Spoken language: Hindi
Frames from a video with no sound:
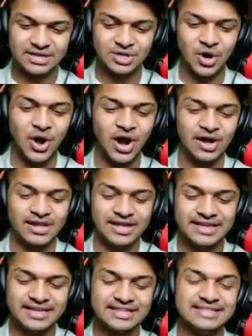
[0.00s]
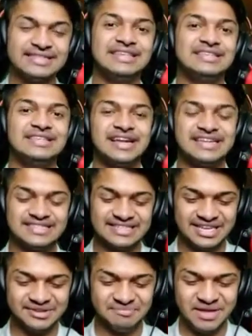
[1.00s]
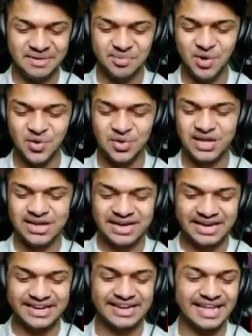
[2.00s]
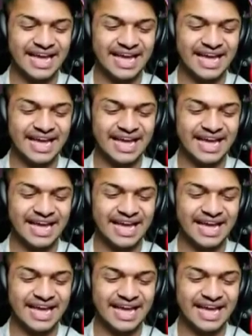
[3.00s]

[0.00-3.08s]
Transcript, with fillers: थर्ड तीसरा स्किन भी हम लोगों ने कर लिया